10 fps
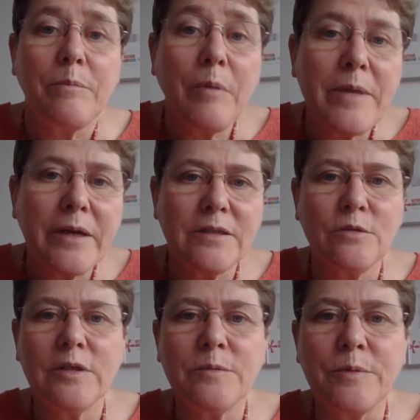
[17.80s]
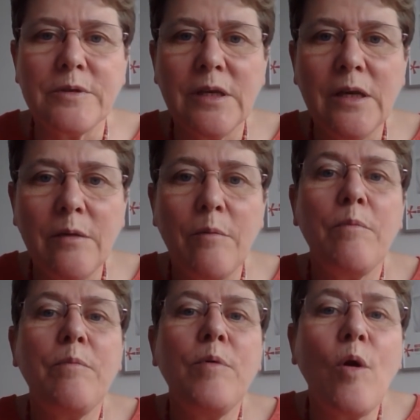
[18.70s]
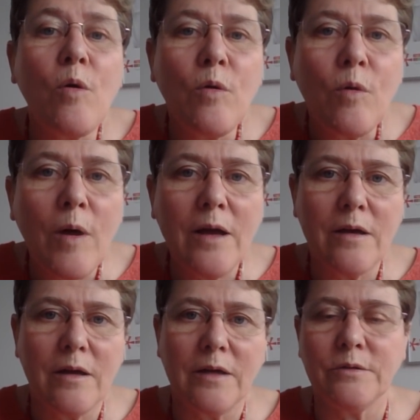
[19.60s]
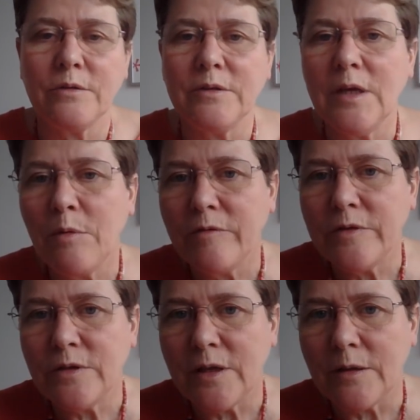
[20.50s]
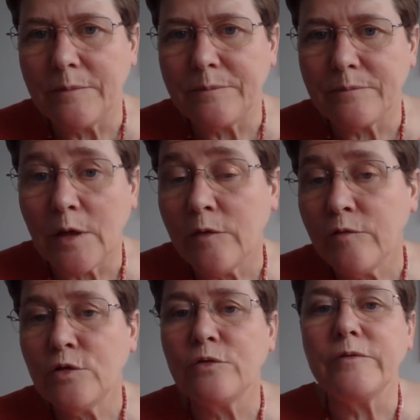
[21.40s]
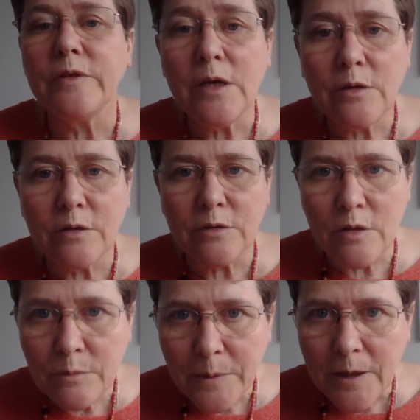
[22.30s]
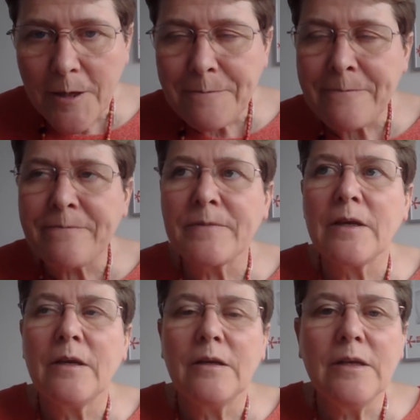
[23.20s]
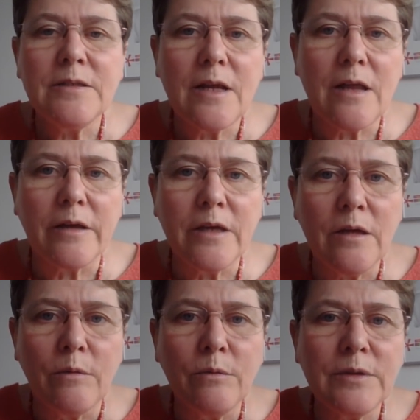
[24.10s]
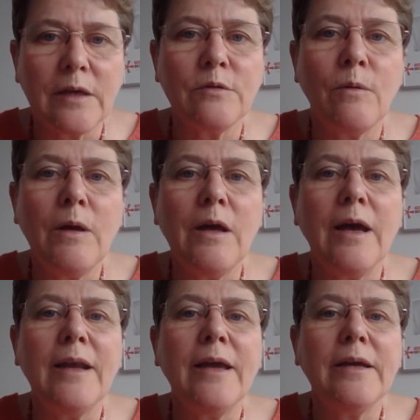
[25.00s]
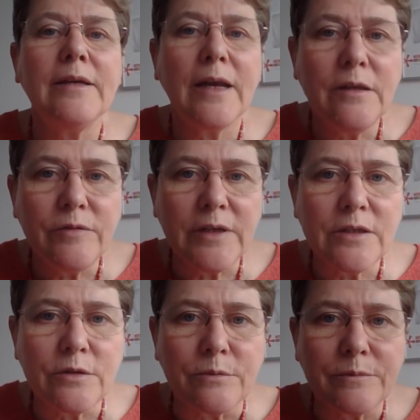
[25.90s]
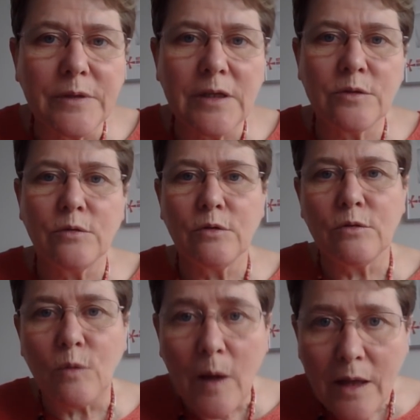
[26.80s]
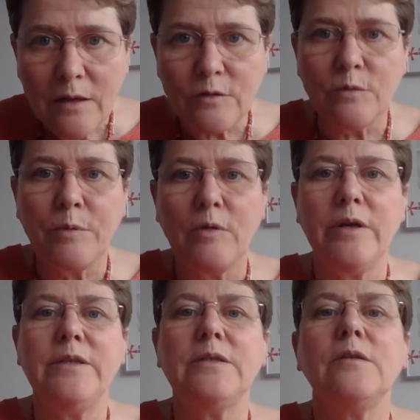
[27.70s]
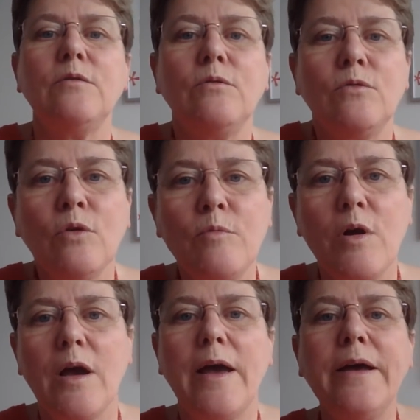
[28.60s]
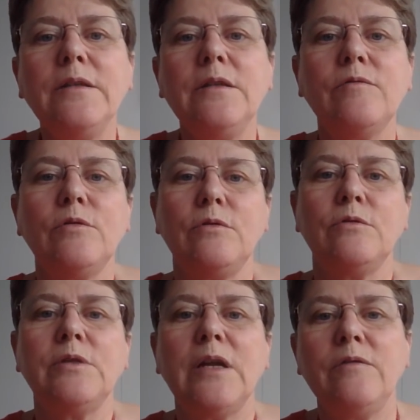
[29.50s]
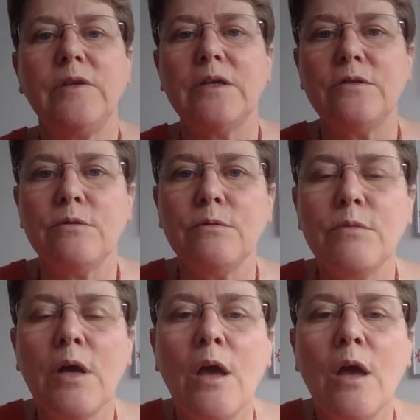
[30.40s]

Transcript: première question à se poser pourquoi un entretien professionnel bah, Il faut se souvenir que dans notre pays, les salariés ont un droit à la qualification. Ils ont le droit de progresser d'au moins un niveau de qualification